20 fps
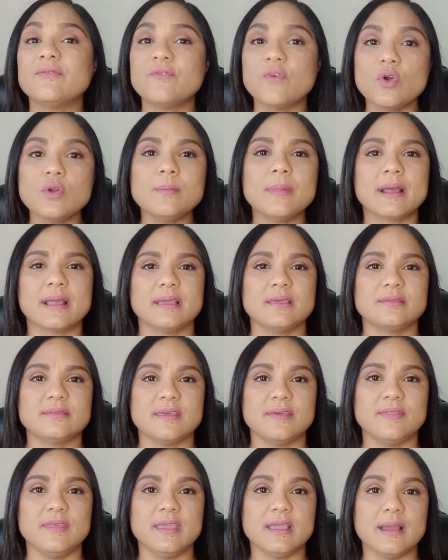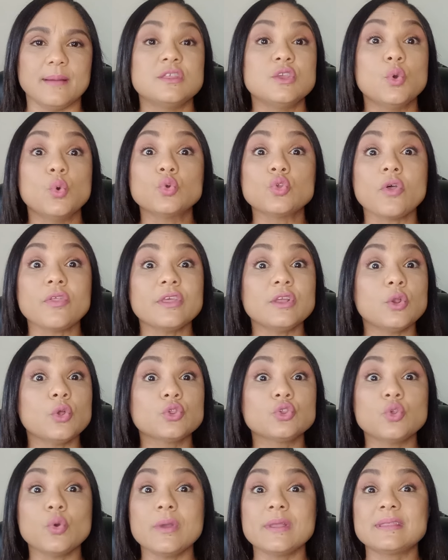forma que se diga. Si uno de
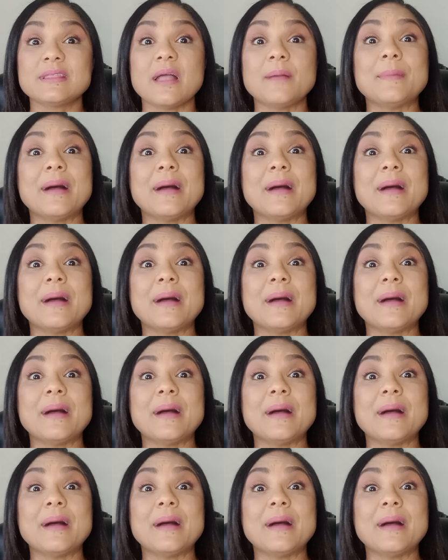los dos está